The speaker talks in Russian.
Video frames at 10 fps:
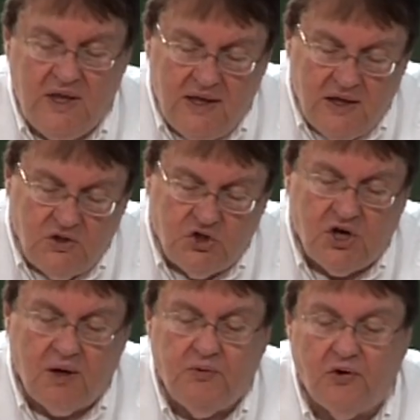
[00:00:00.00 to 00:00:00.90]
мы с вами еще
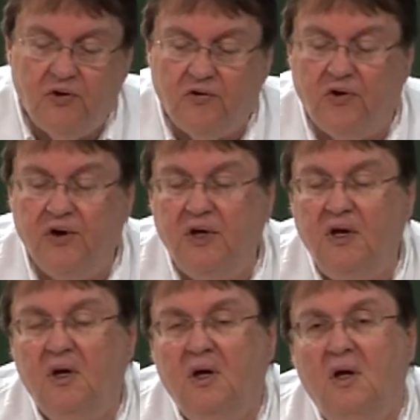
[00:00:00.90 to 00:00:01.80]
дойдем.
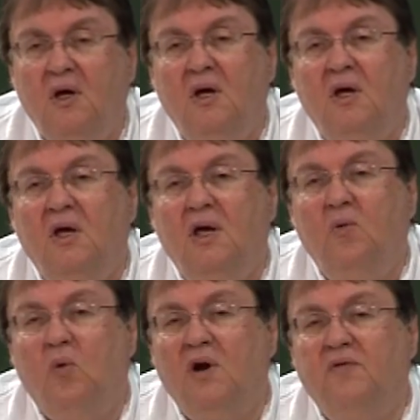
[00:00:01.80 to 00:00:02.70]
Это будет в седьмой
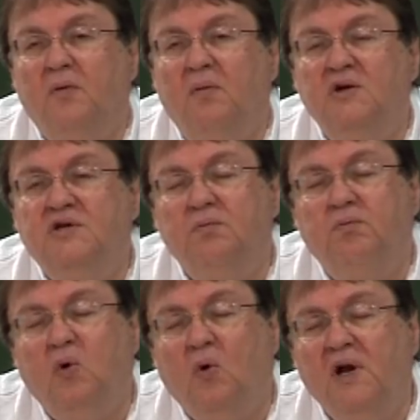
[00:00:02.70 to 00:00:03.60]
главе.
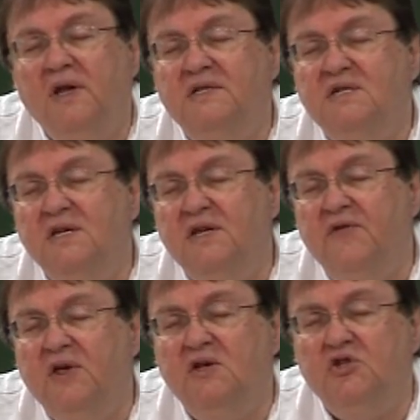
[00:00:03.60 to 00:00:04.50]
А пока мы с вами
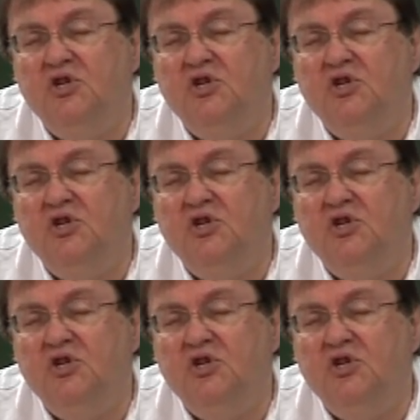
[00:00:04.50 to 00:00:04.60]
еще